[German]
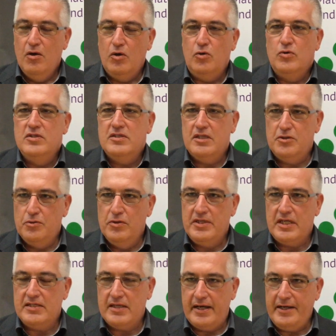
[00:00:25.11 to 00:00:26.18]
und uns
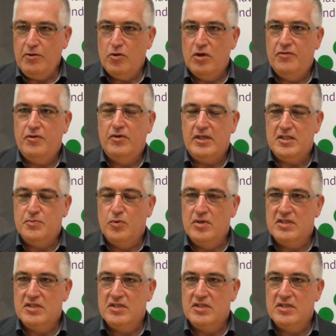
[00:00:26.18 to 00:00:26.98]
natürlich als Einkäufer und als